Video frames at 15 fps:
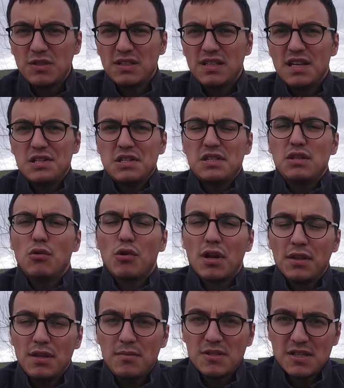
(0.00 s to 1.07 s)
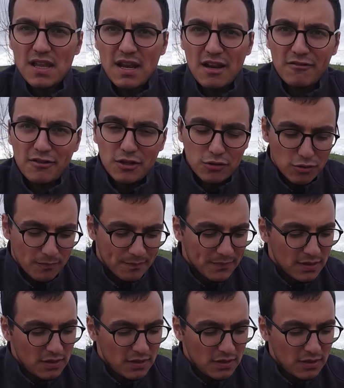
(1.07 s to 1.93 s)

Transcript: Bitkiye ciddi oranda bir zarar veriyor.